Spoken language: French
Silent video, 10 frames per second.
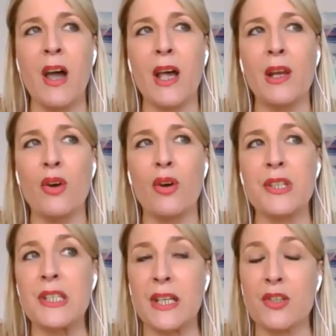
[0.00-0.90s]
alors,
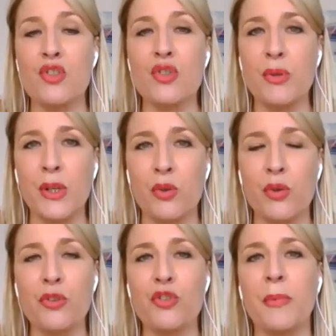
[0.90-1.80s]
certes, je suis
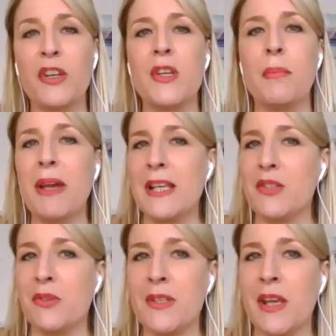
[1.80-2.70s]
coach, mais je n'ai pas la
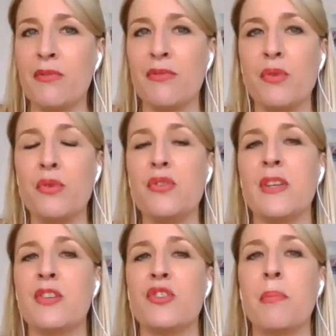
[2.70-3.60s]
science infuse
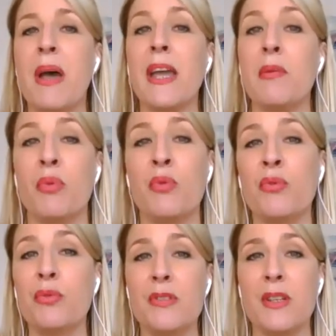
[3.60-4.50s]
et je n'ai pas
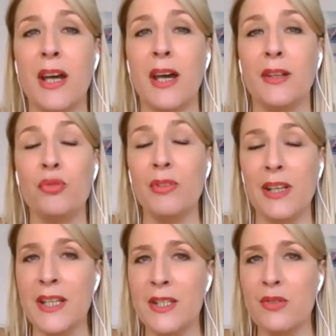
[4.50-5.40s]
réponse à toutes
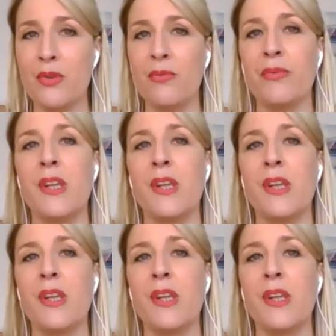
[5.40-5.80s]
les questions.